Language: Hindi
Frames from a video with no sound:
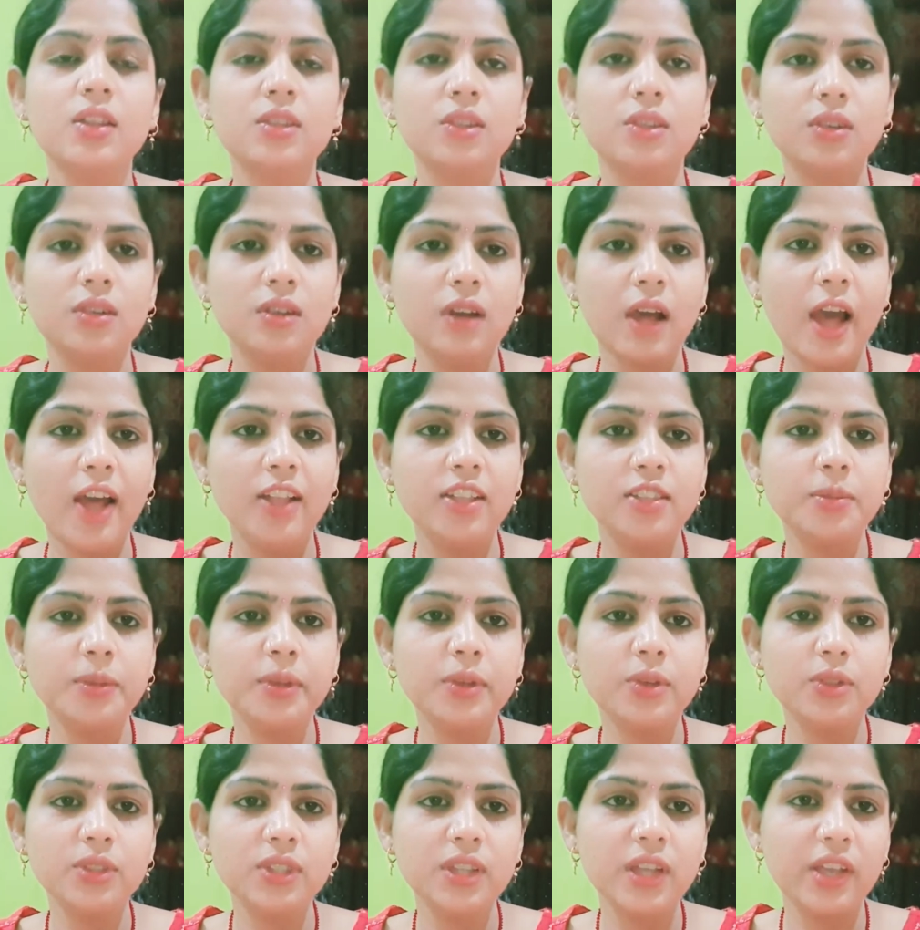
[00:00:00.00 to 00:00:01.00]
तो आज
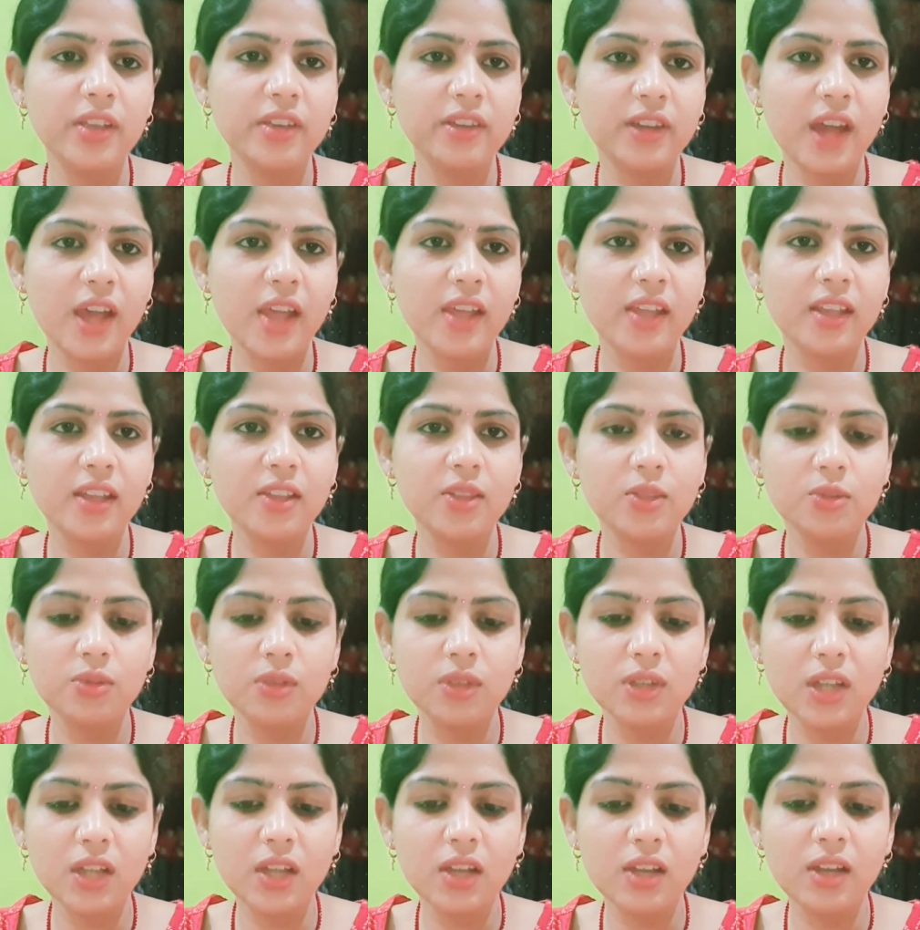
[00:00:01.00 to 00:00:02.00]
भी कुछ गेस्ट आएंगे तो
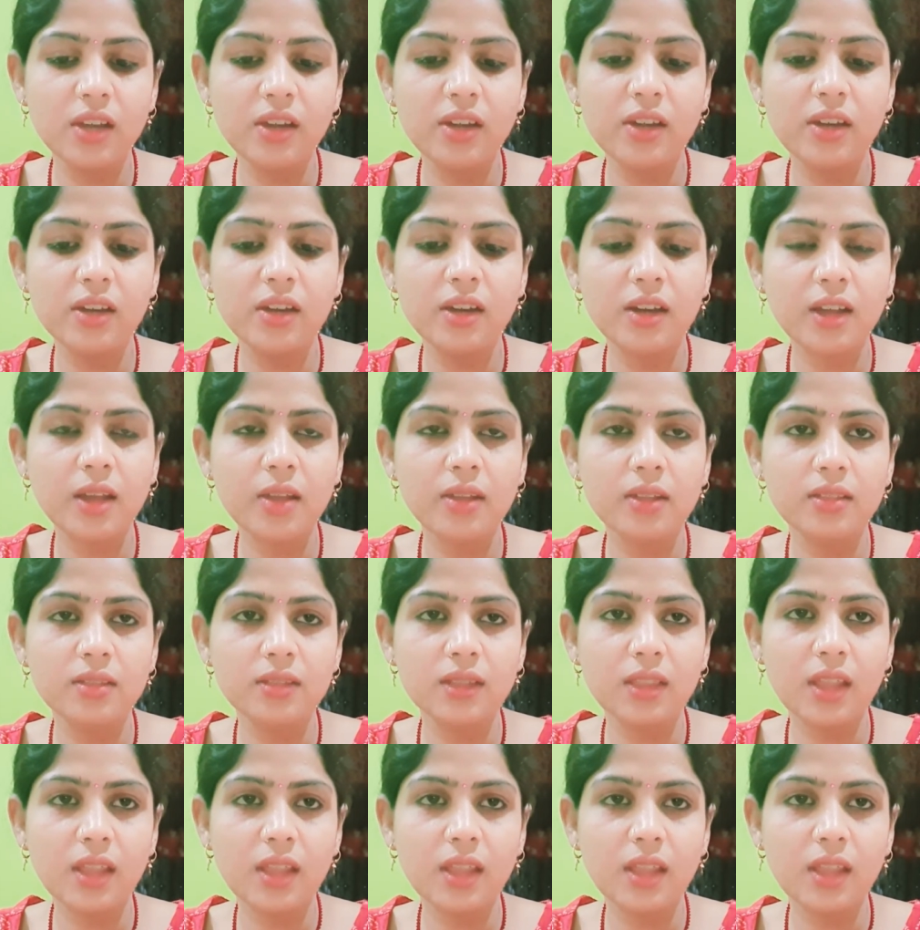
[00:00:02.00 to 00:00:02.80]
उनके लिए डिनर का